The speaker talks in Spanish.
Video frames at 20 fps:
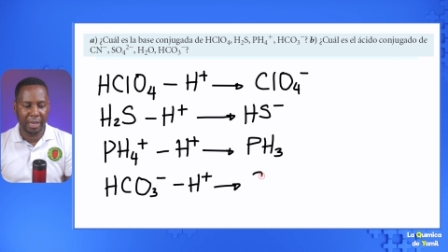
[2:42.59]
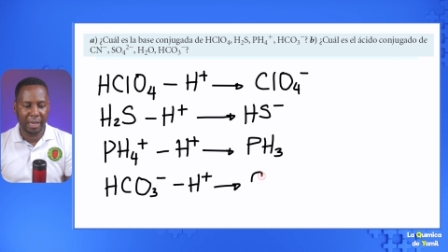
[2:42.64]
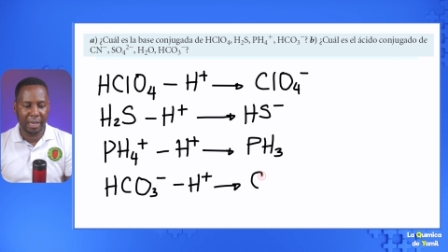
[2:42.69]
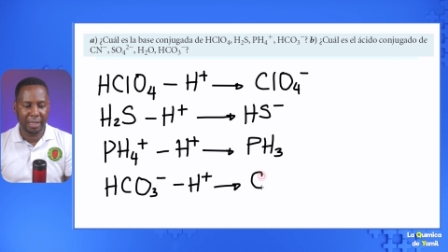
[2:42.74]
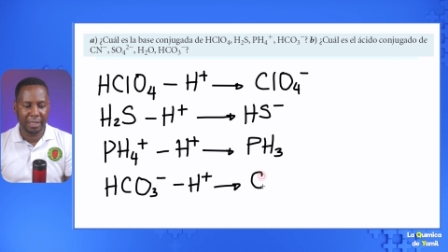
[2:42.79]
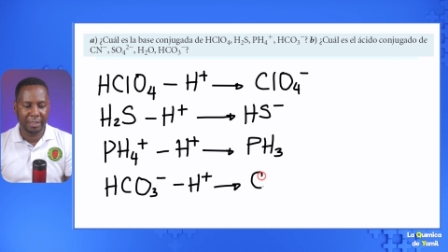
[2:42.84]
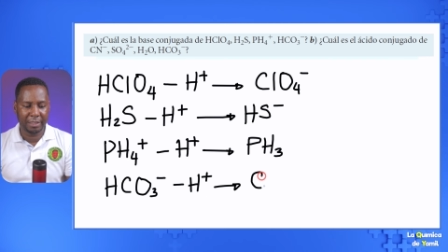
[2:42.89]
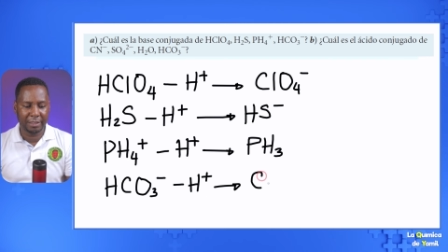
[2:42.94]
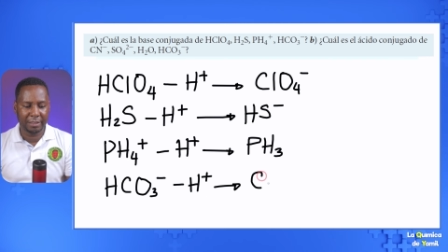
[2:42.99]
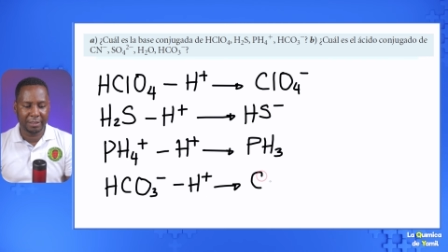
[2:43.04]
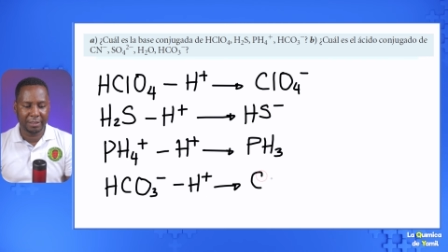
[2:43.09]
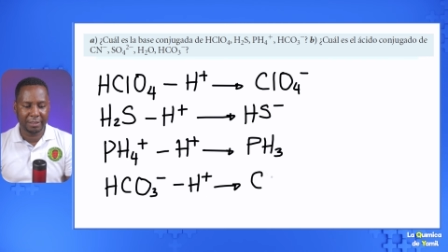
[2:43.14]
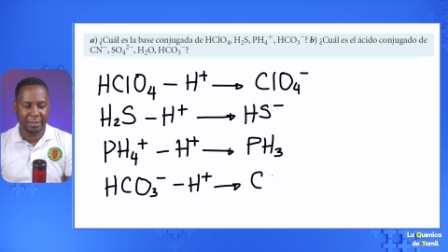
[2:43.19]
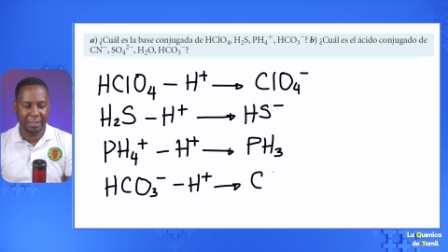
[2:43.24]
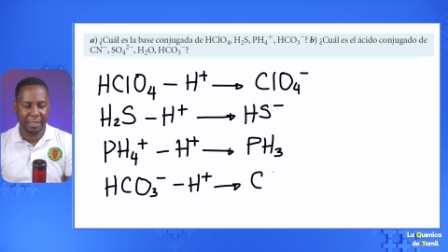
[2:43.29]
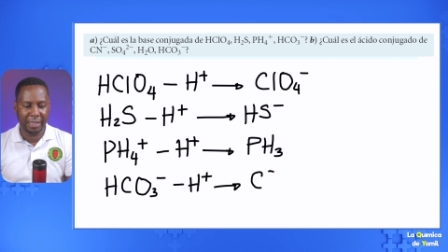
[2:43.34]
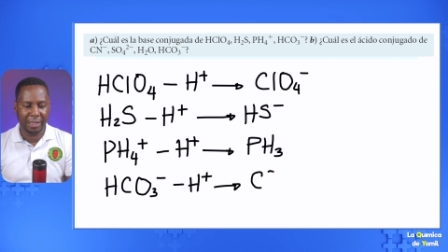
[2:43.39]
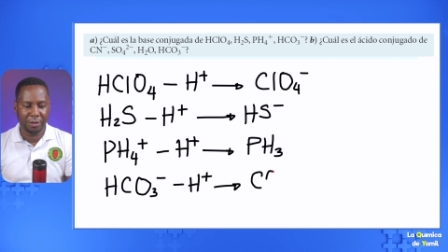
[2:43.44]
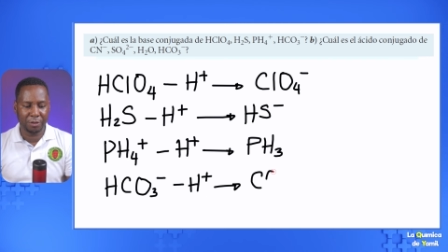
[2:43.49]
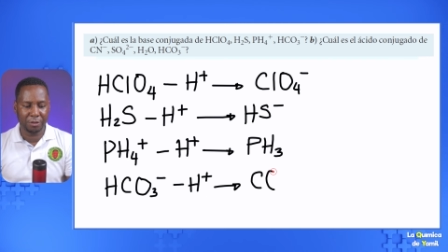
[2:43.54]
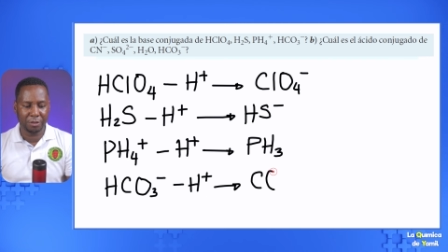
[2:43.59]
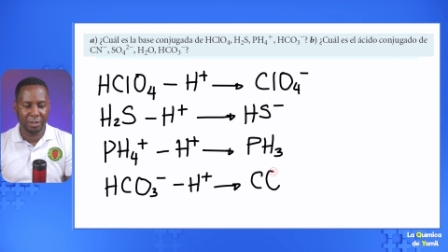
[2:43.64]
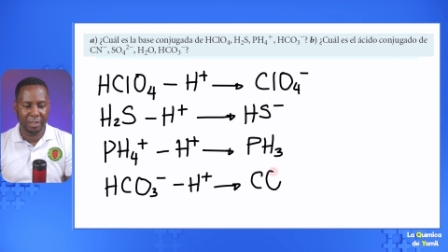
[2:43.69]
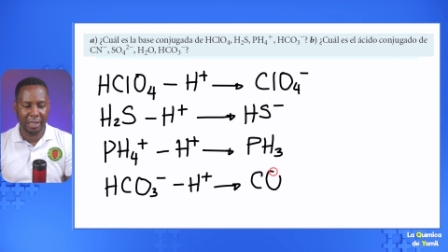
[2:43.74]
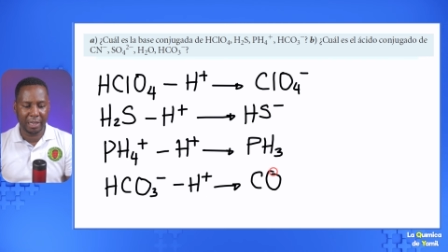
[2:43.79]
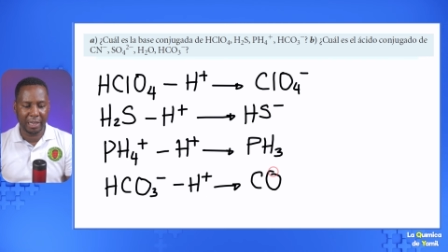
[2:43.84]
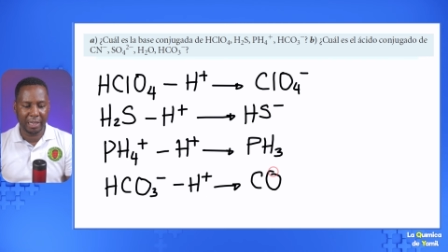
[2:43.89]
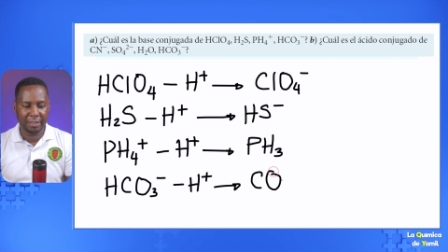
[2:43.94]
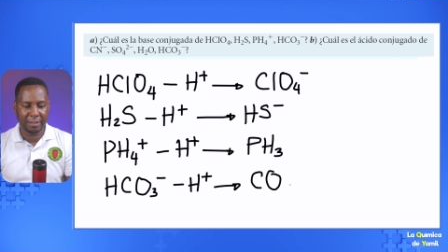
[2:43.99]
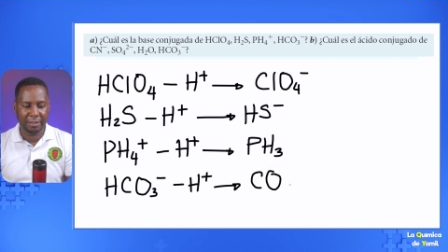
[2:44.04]
en
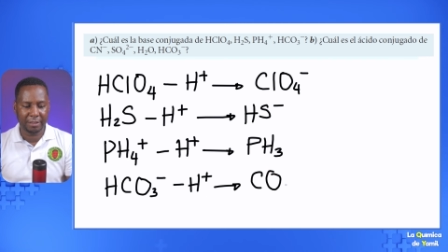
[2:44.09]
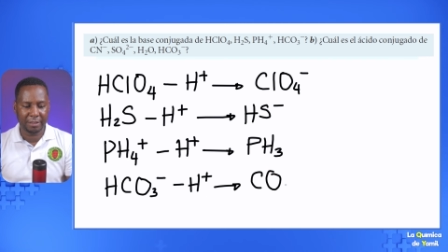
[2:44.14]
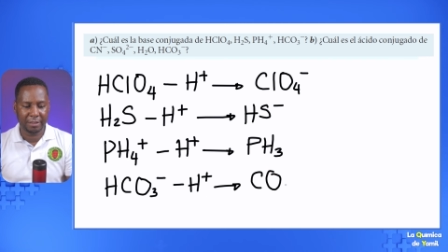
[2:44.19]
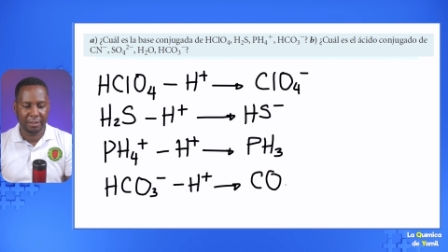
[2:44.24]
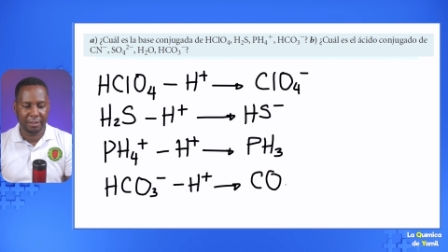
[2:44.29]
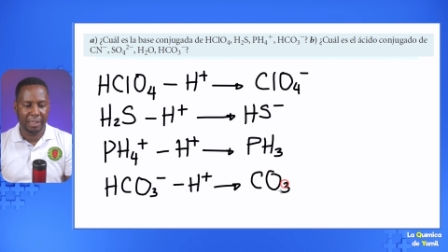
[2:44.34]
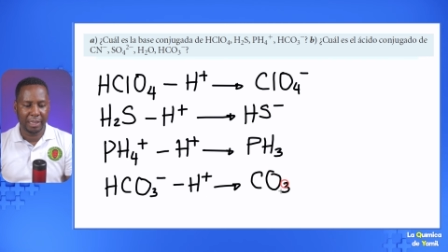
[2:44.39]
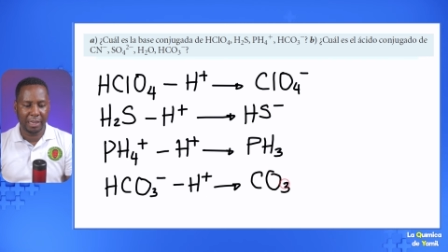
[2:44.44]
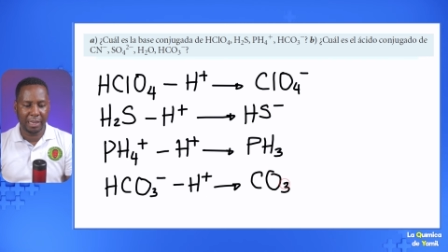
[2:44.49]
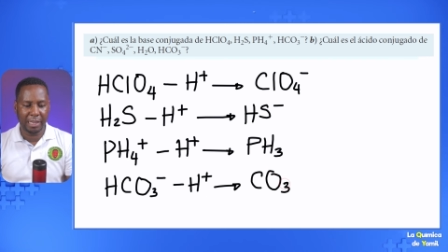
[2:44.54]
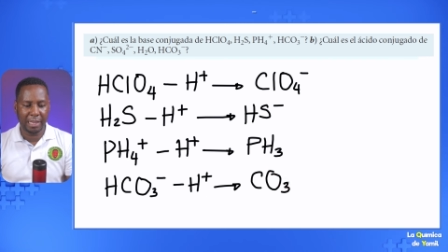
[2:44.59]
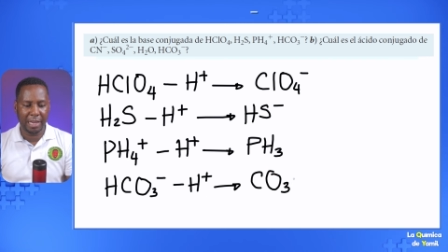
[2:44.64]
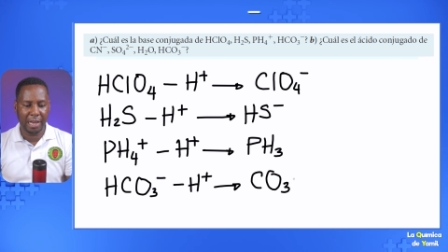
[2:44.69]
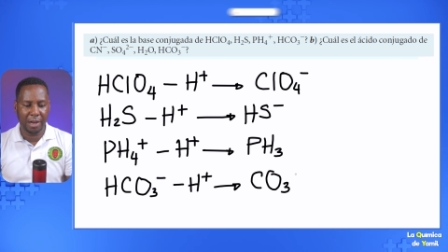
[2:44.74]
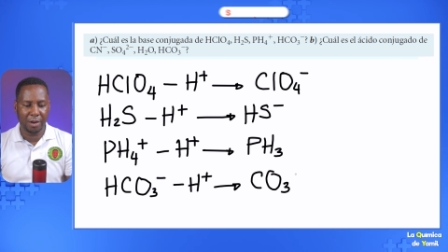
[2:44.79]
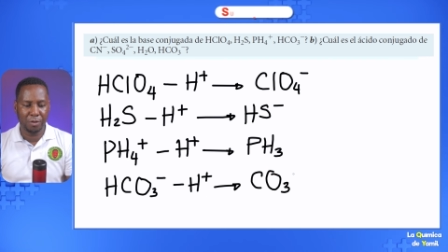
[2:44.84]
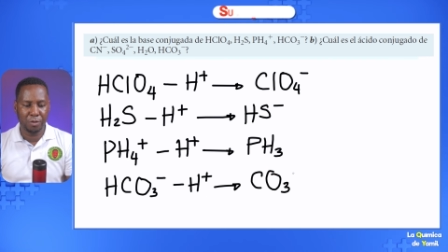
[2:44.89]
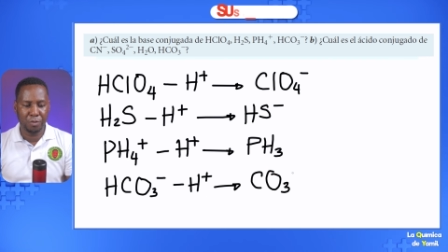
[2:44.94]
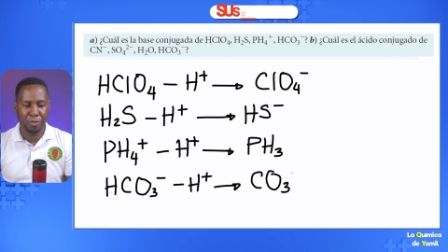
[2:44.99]
CO3 tenía